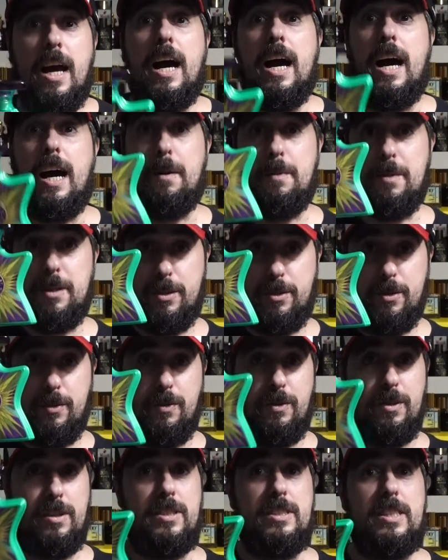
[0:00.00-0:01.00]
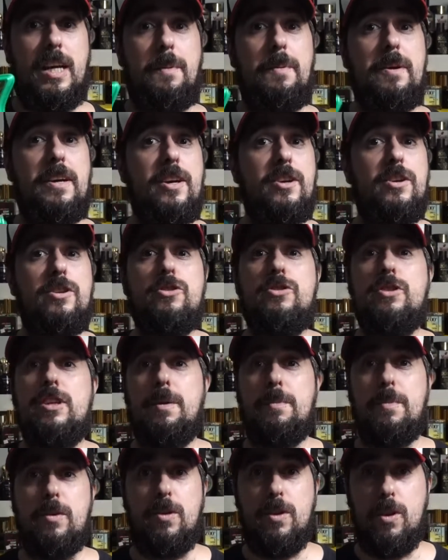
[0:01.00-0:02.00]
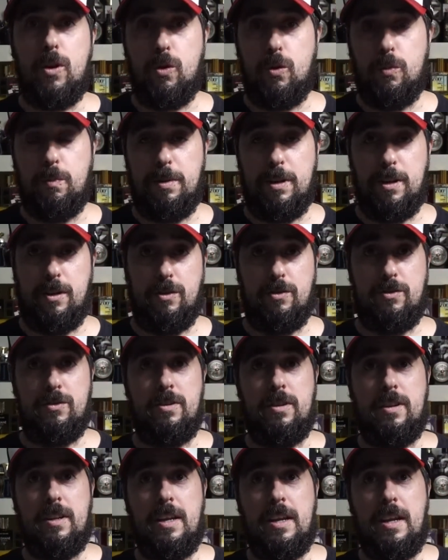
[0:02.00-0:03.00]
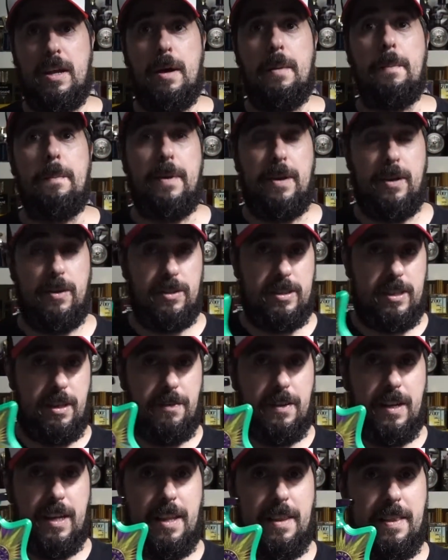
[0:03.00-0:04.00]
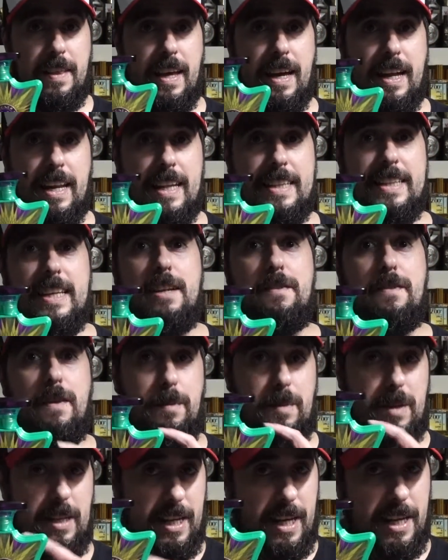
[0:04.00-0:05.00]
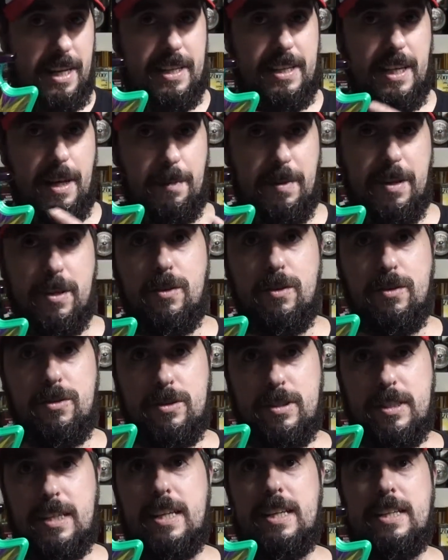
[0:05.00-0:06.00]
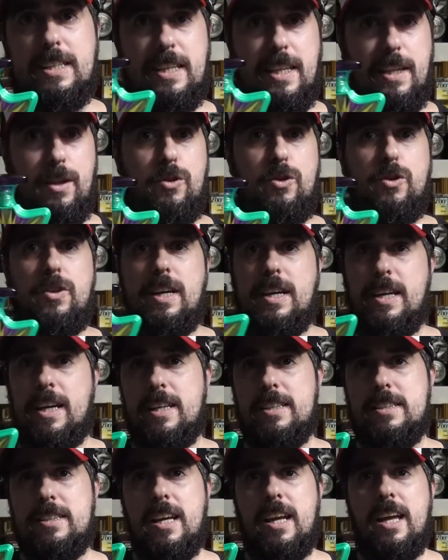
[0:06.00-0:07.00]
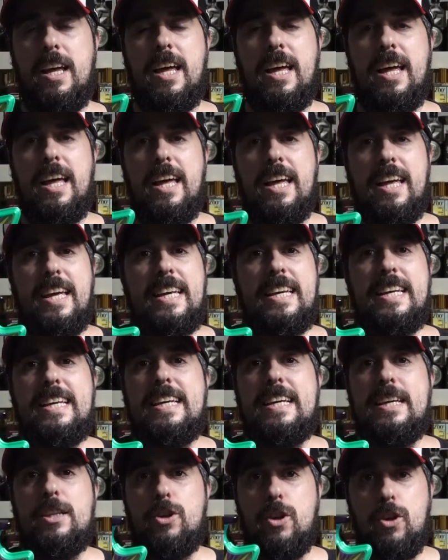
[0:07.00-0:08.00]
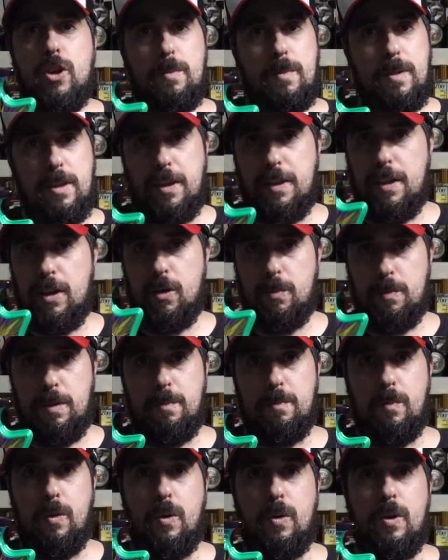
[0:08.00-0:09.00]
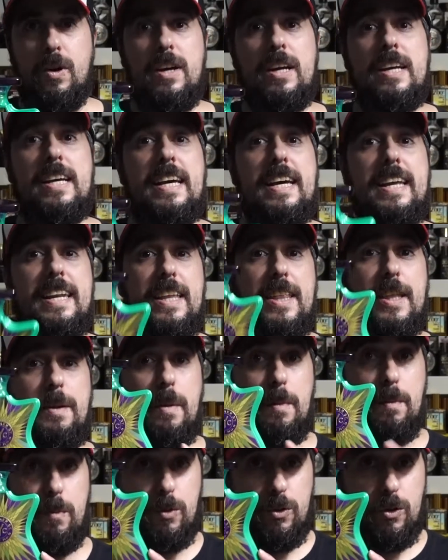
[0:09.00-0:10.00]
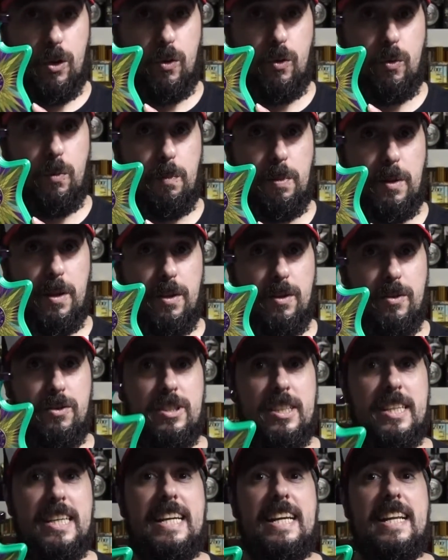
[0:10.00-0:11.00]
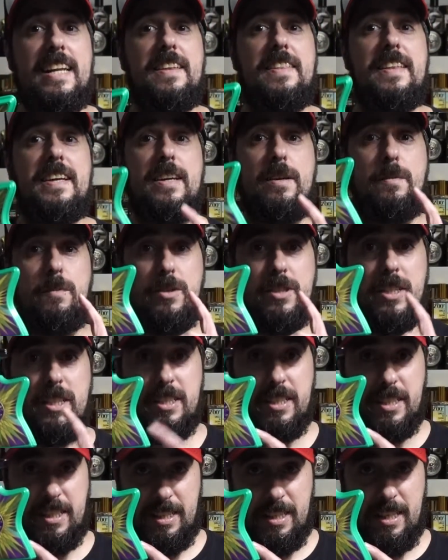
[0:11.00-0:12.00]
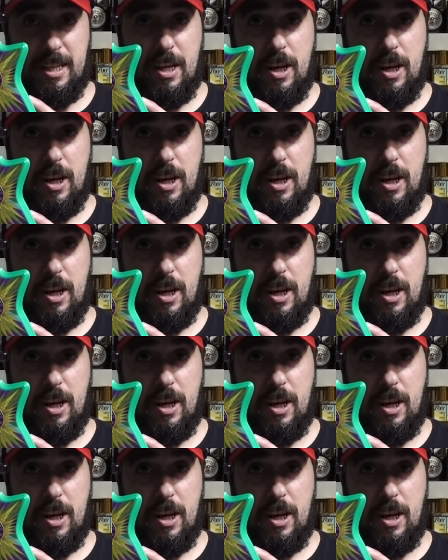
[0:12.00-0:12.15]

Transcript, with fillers: Aviso, sabéis que yo no soy amigo de los cumplidos, pero esta fragancia la tiene familiares y amigos que les he dado yo de Cans y todos me dicen lo mismo, que reciben muchos cumplidos y que le dicen que es muy sexy,